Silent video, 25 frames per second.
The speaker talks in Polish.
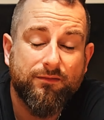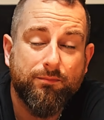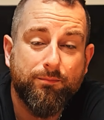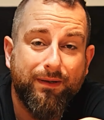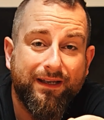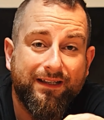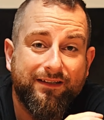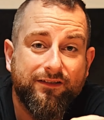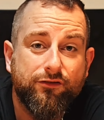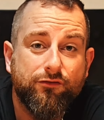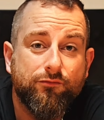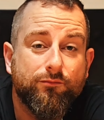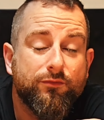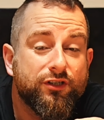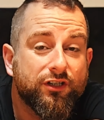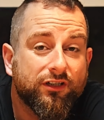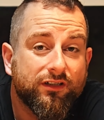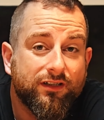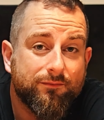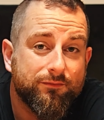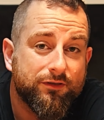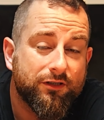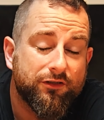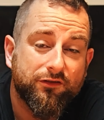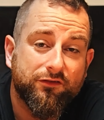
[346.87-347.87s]
jest Pentium
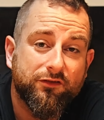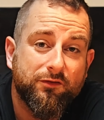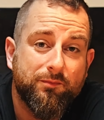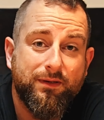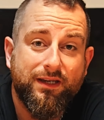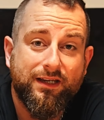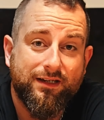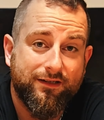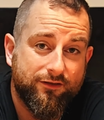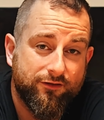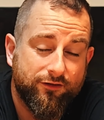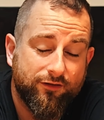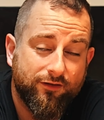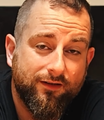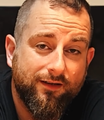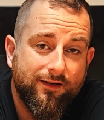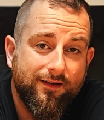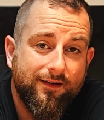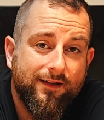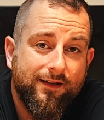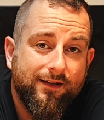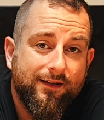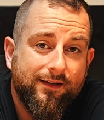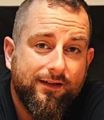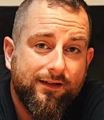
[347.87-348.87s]
75.
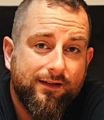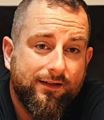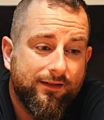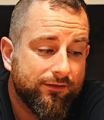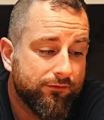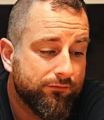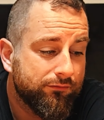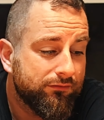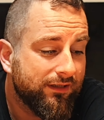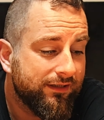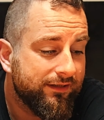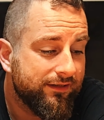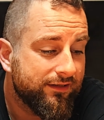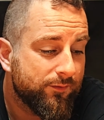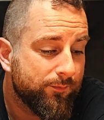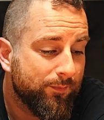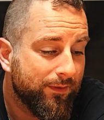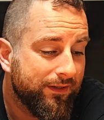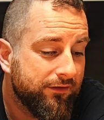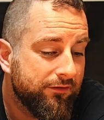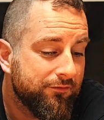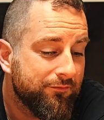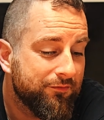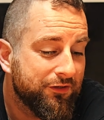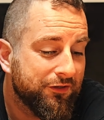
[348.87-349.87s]
Tutaj jest
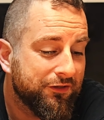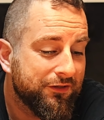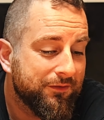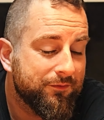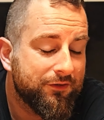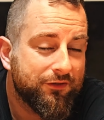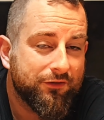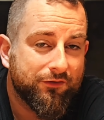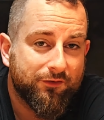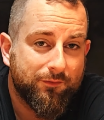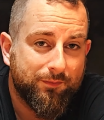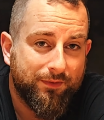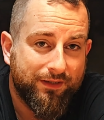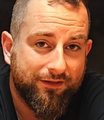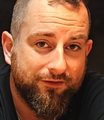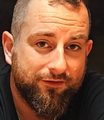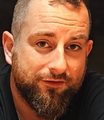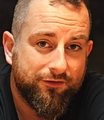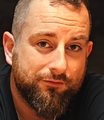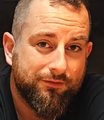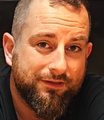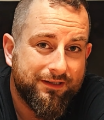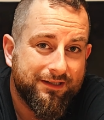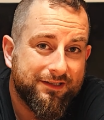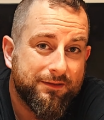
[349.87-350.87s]
Pentium
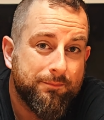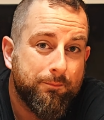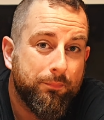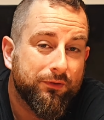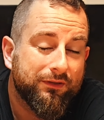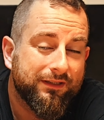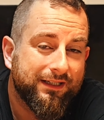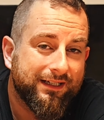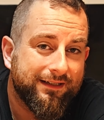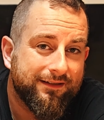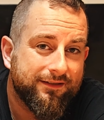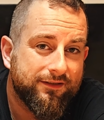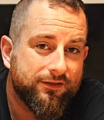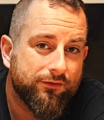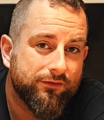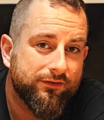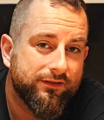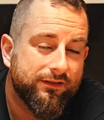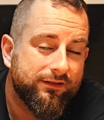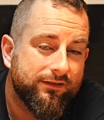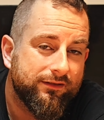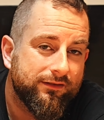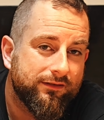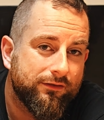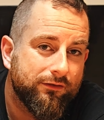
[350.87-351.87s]
75, który jest
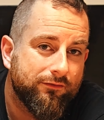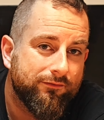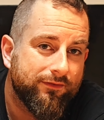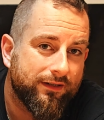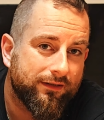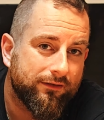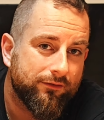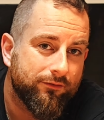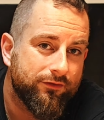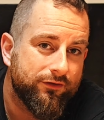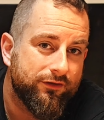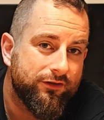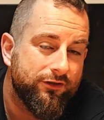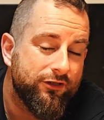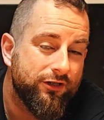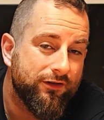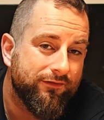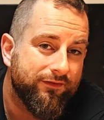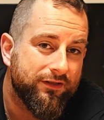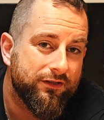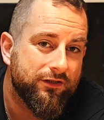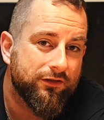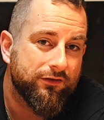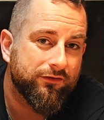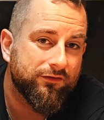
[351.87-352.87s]
podkręcony do wartości
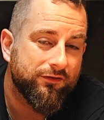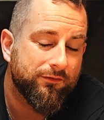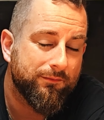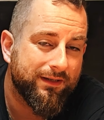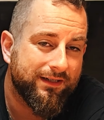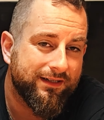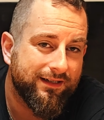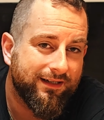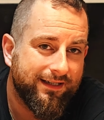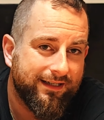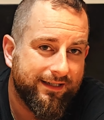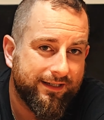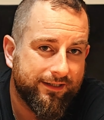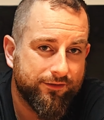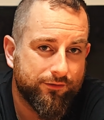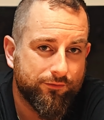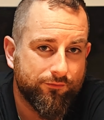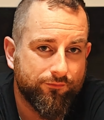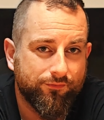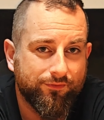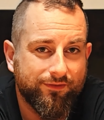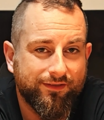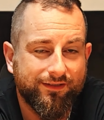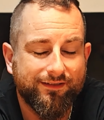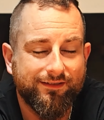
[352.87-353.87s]
90
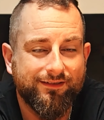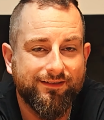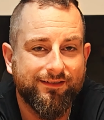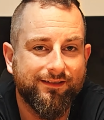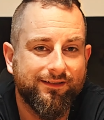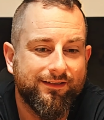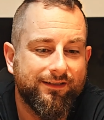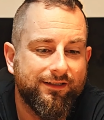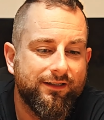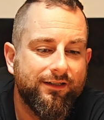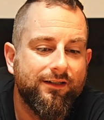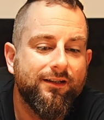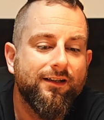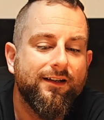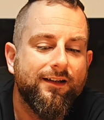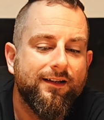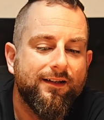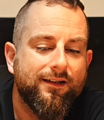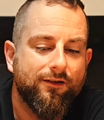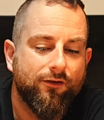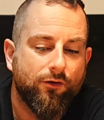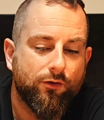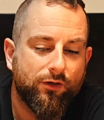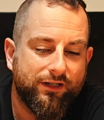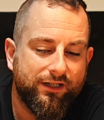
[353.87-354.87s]
MHz i
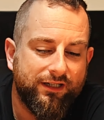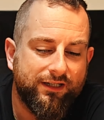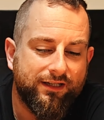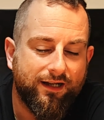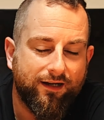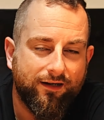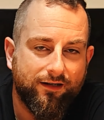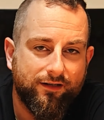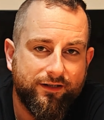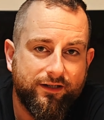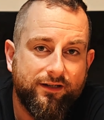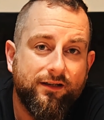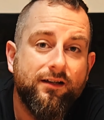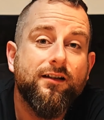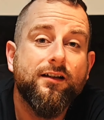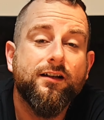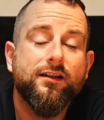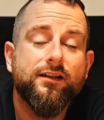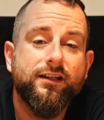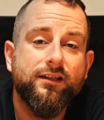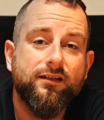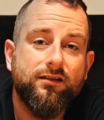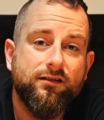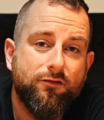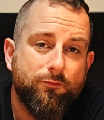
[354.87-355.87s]
oryginalnie
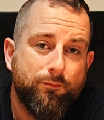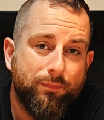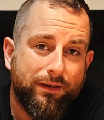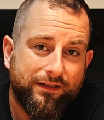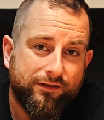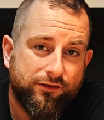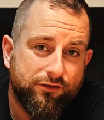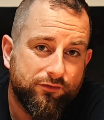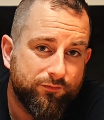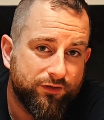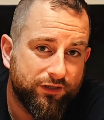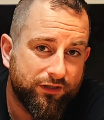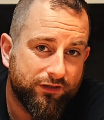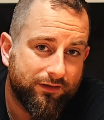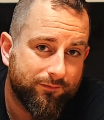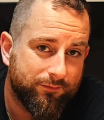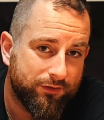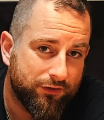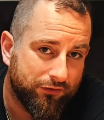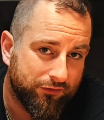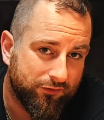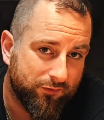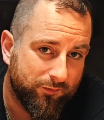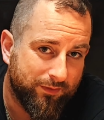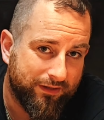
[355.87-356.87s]
jest to Pentium
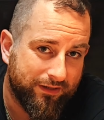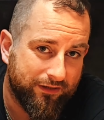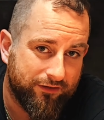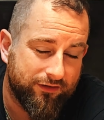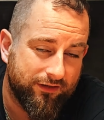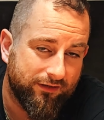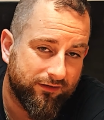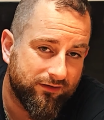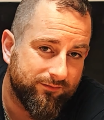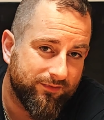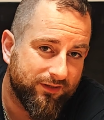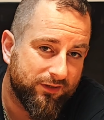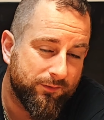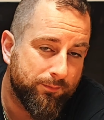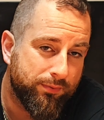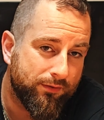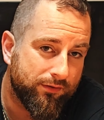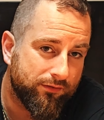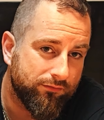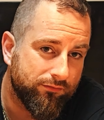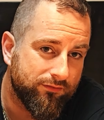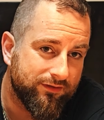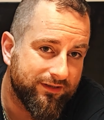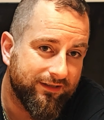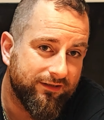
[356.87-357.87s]
75, natomiast
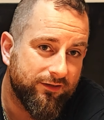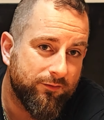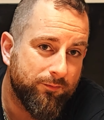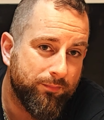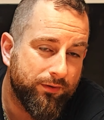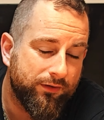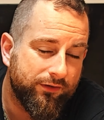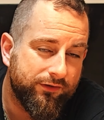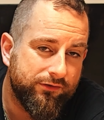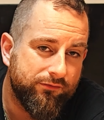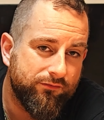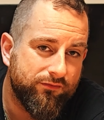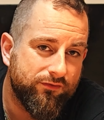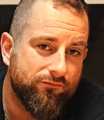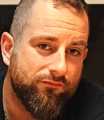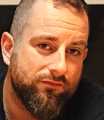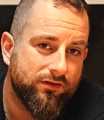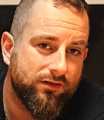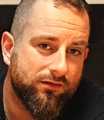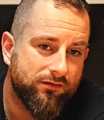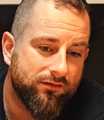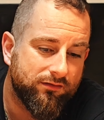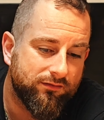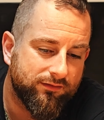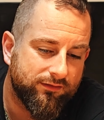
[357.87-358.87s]
producent
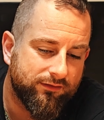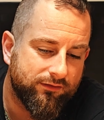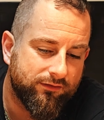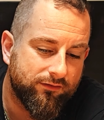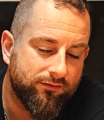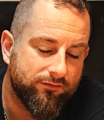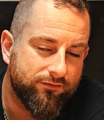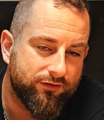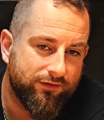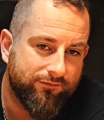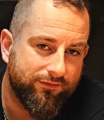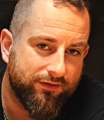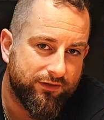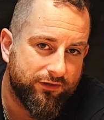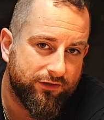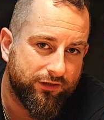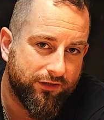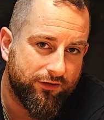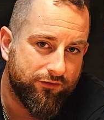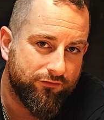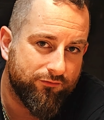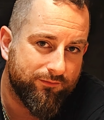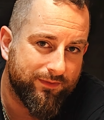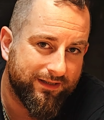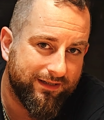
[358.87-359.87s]
podniósł go do
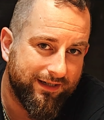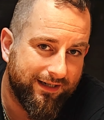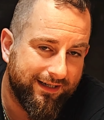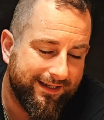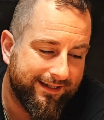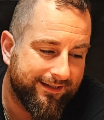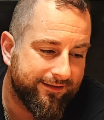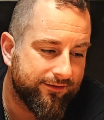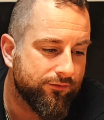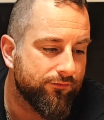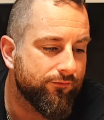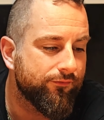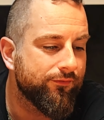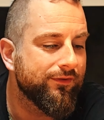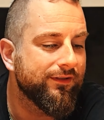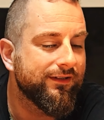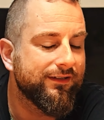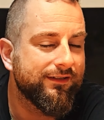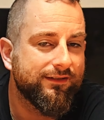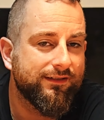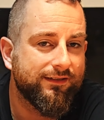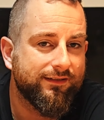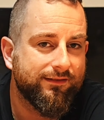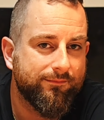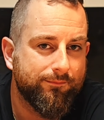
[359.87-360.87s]
90 MHz
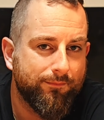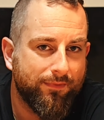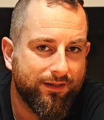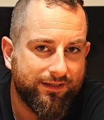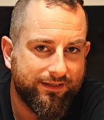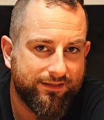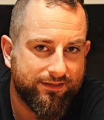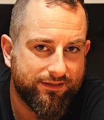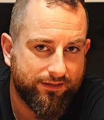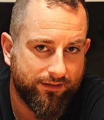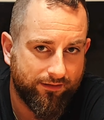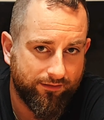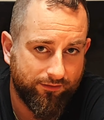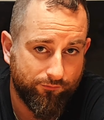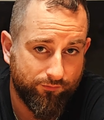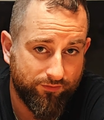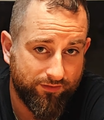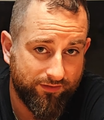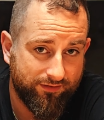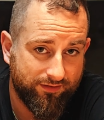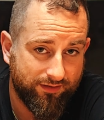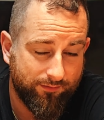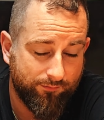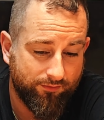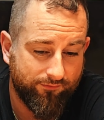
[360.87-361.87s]
magistralą
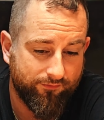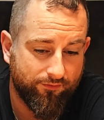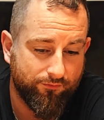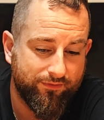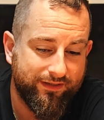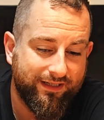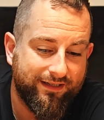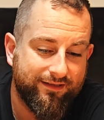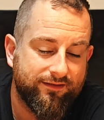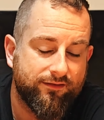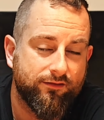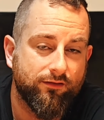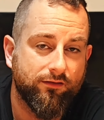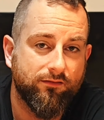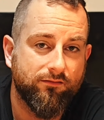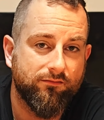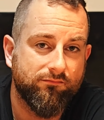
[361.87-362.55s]
systemową. Jest